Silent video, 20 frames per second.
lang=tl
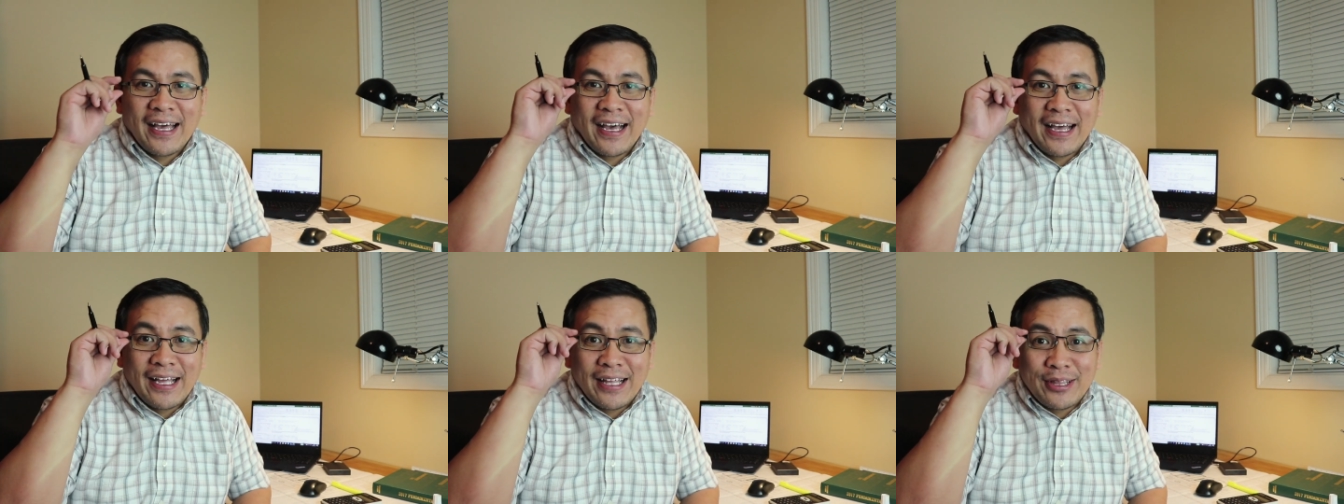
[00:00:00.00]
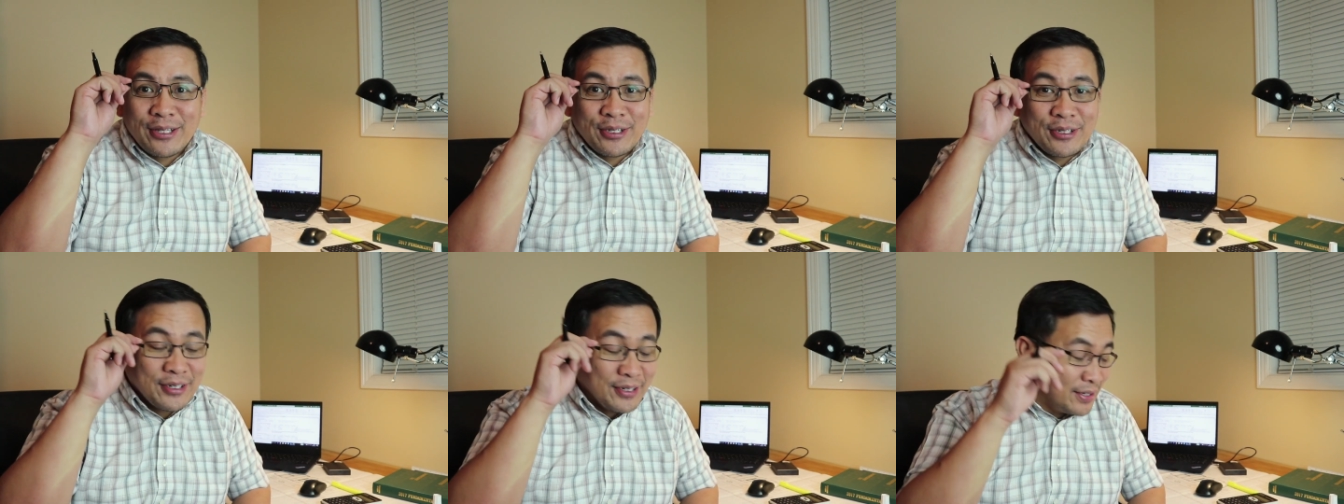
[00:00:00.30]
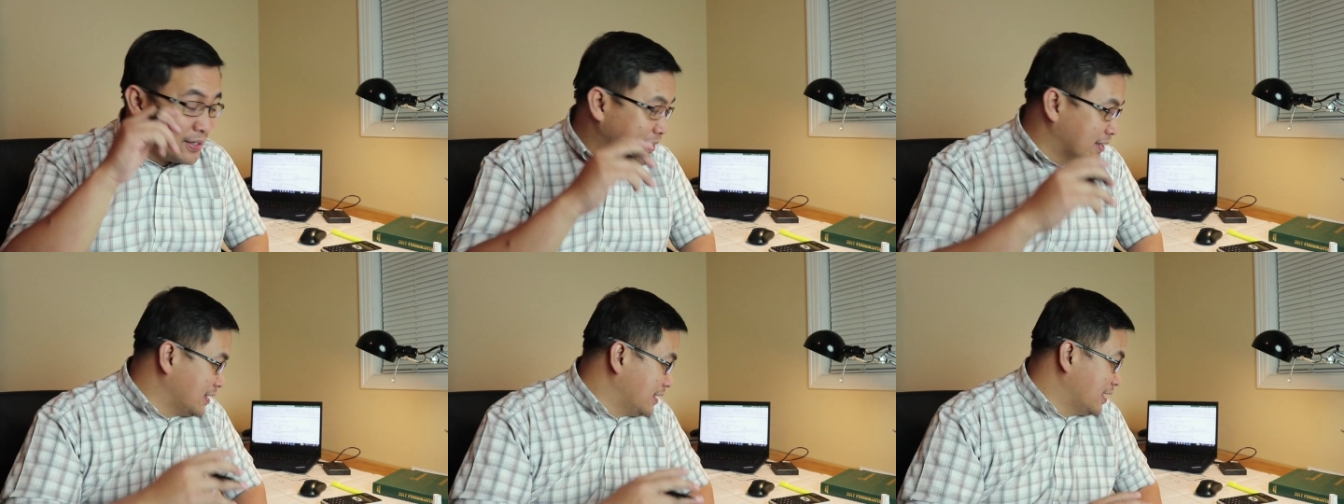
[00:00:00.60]
Kaya ito.
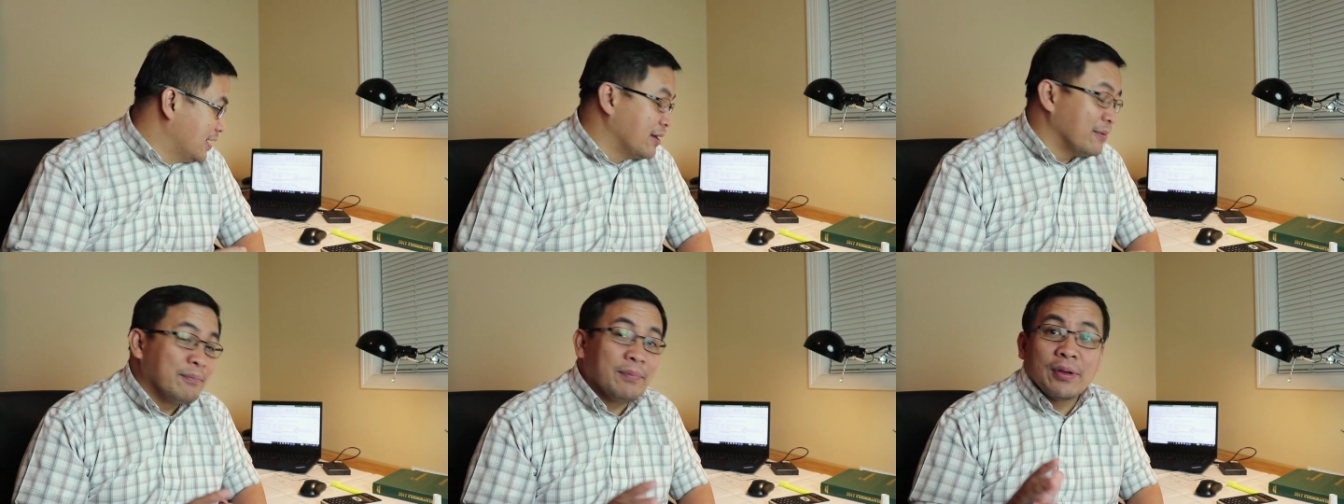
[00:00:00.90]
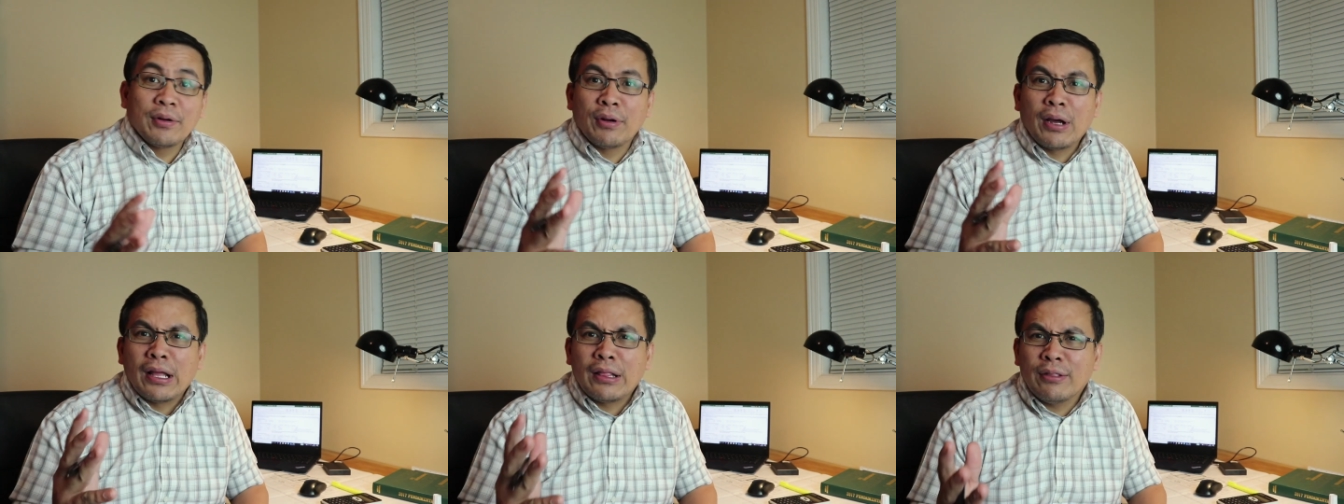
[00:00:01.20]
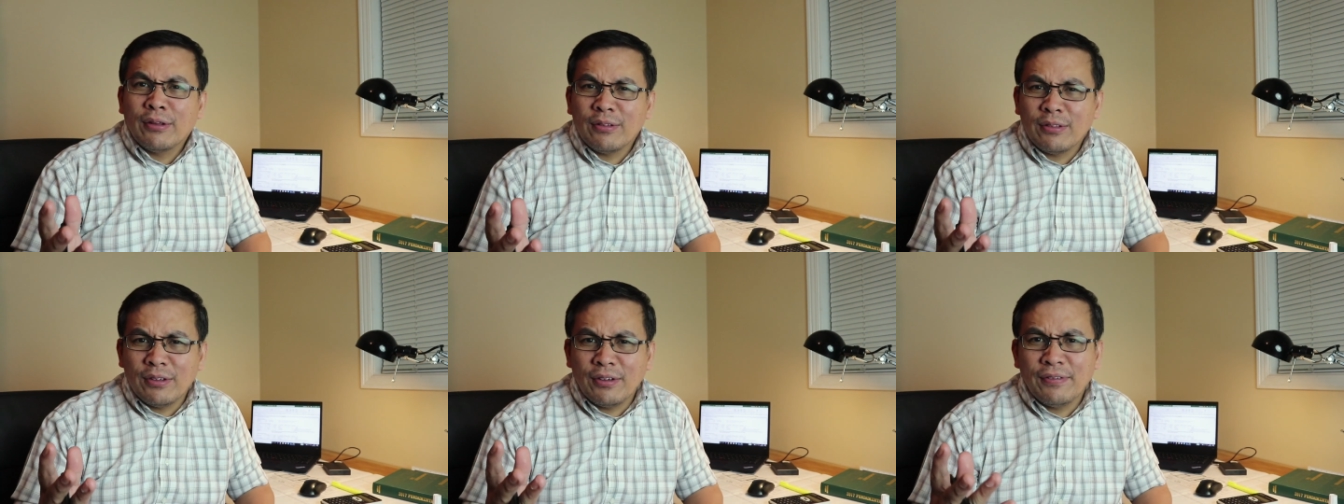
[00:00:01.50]
Pero I
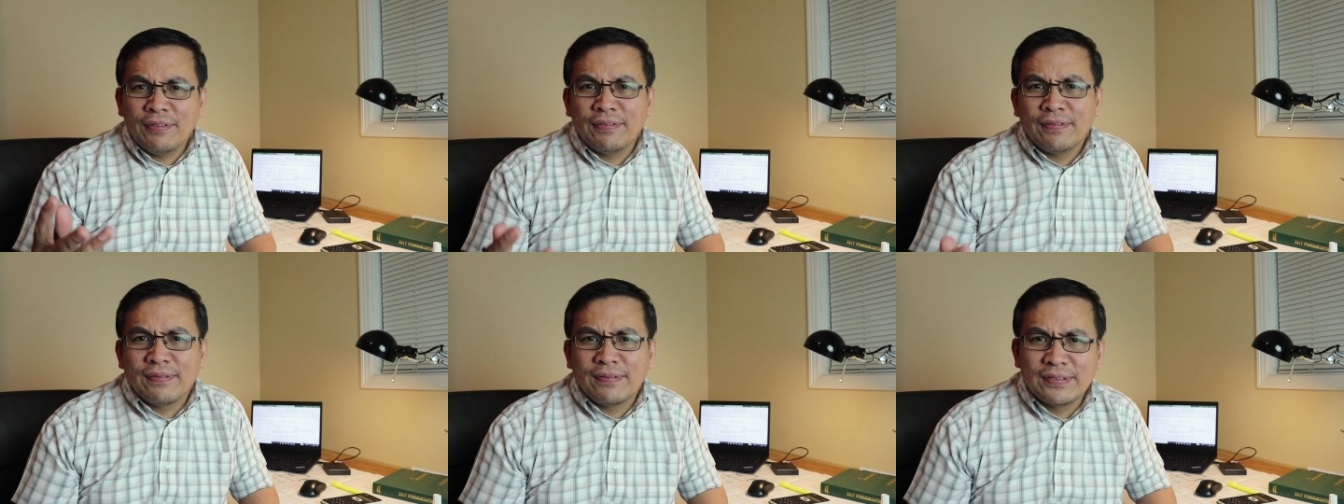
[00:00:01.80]
thought of,